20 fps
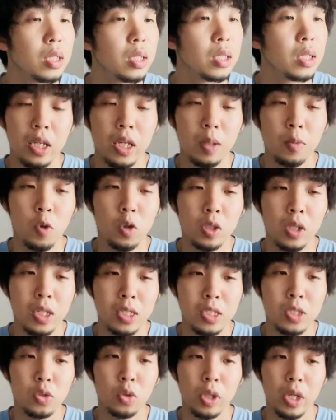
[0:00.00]
えー、僕が
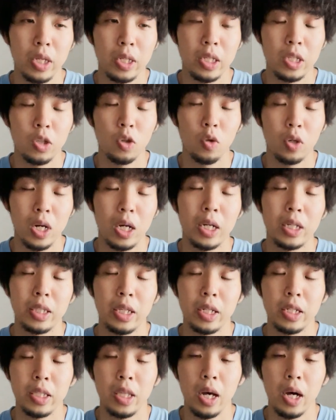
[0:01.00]
ずっとね、気をかけ
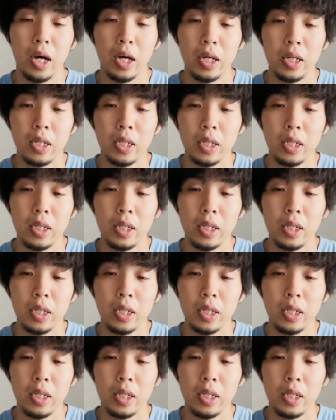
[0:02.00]
てきた、